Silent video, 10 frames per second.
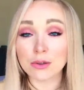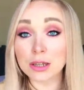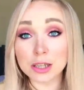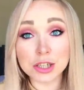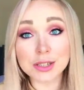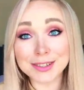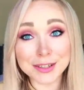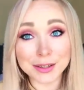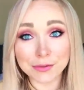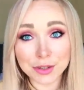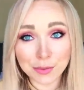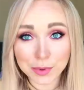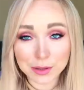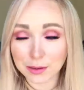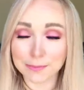Но она даже, кстати, этого и не
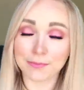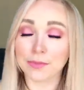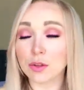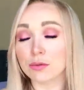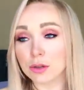поняла. Ну,